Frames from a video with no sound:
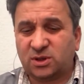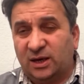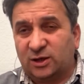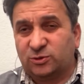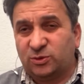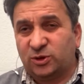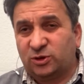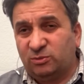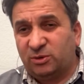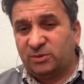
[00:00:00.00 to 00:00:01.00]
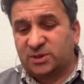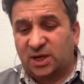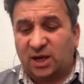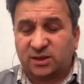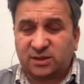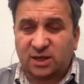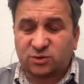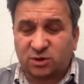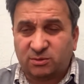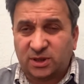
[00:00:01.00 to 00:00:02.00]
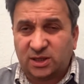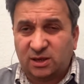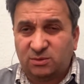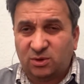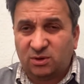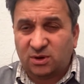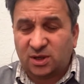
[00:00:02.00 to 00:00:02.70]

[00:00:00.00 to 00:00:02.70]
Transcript: Asbüdük diplomasını aldıktan sonra mı gideyim diyor.